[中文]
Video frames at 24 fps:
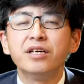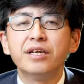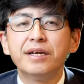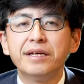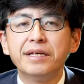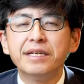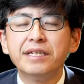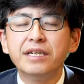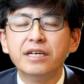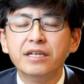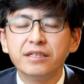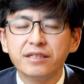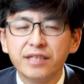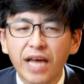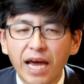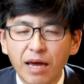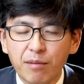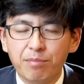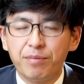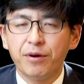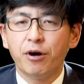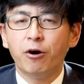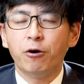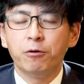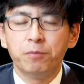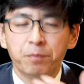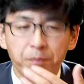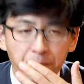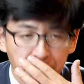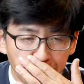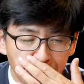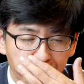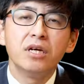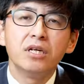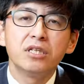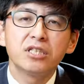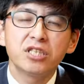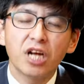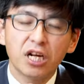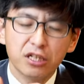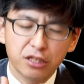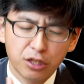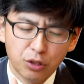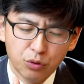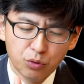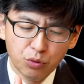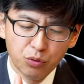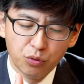一个代表，上
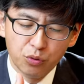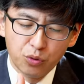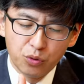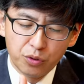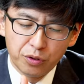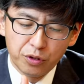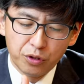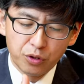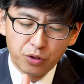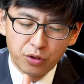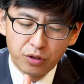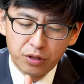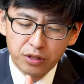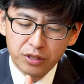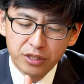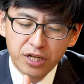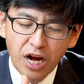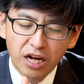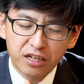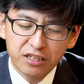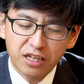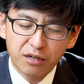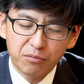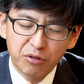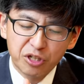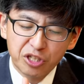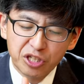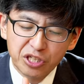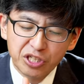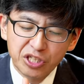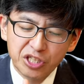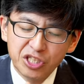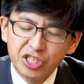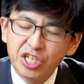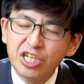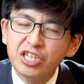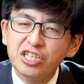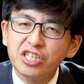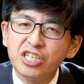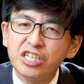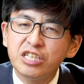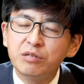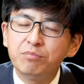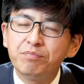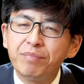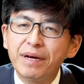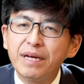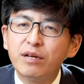帝用让他们身
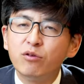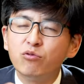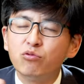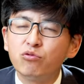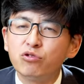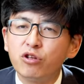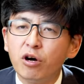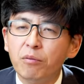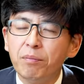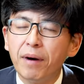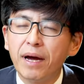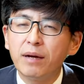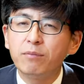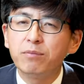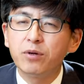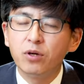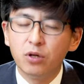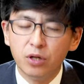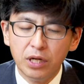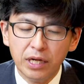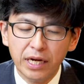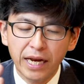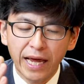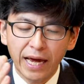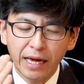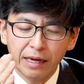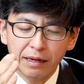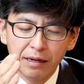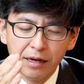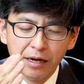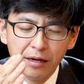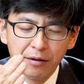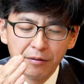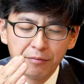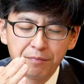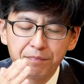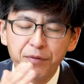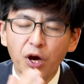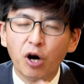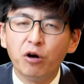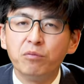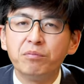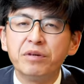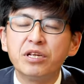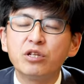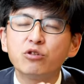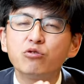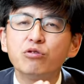体被掳到巴比伦来表
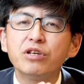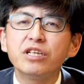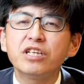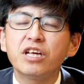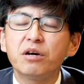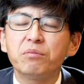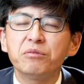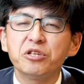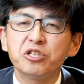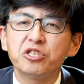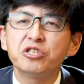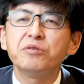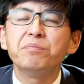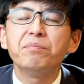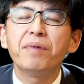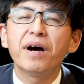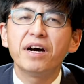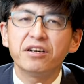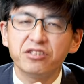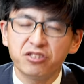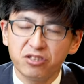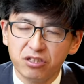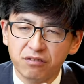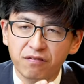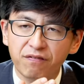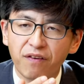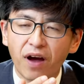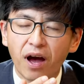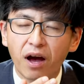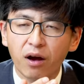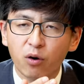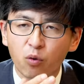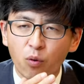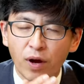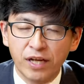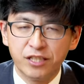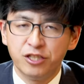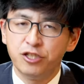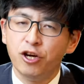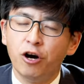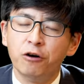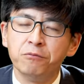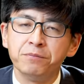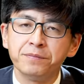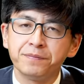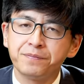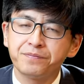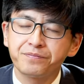明对他们的审判和刑法管
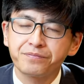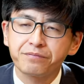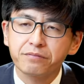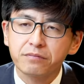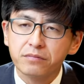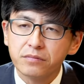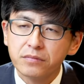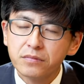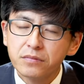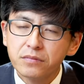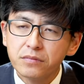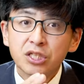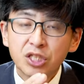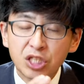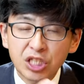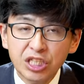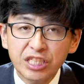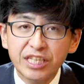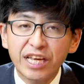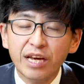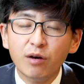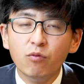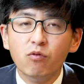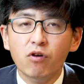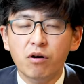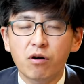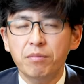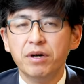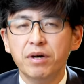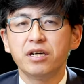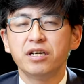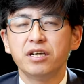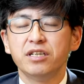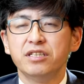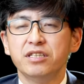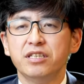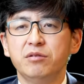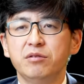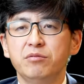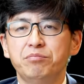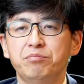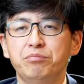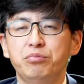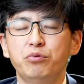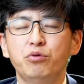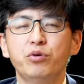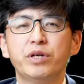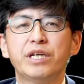教。今天我们可能
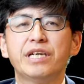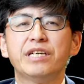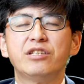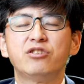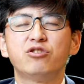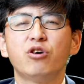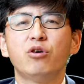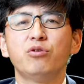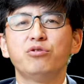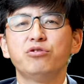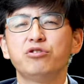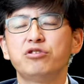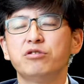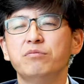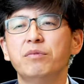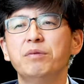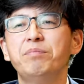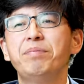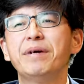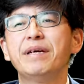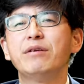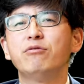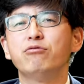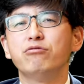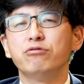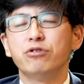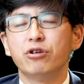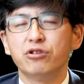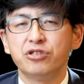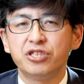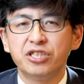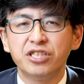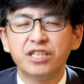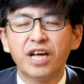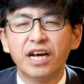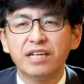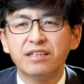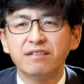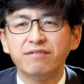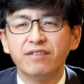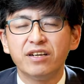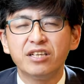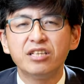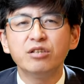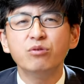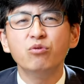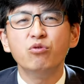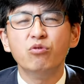不会遭遇什么被掳到其他地
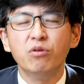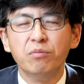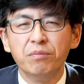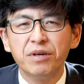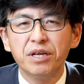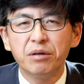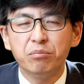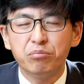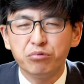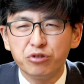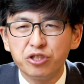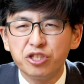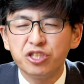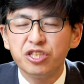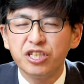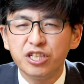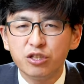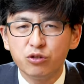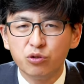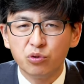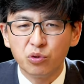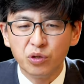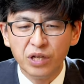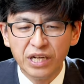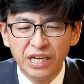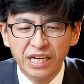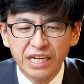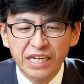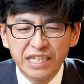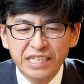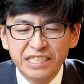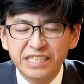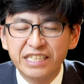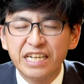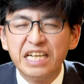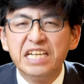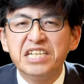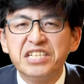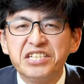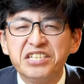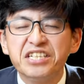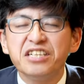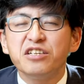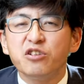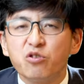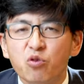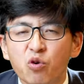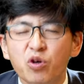方，因为我们也不是那种神
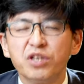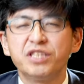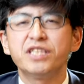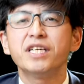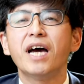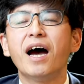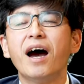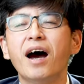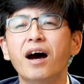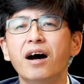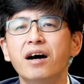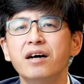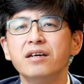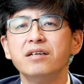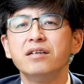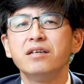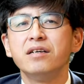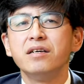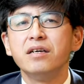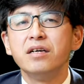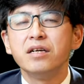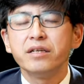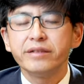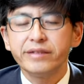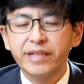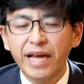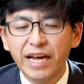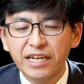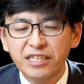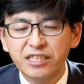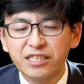政国家。但